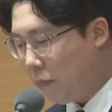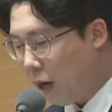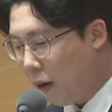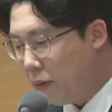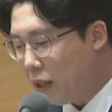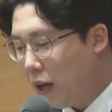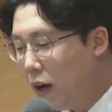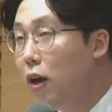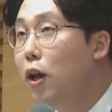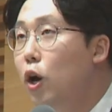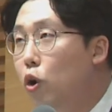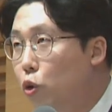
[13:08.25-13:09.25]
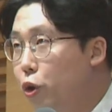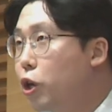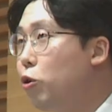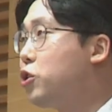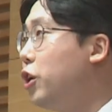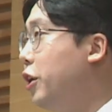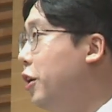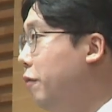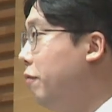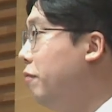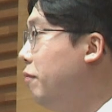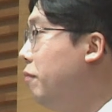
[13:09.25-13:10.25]
바랍니다.
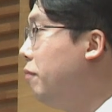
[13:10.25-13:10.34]
우리로서는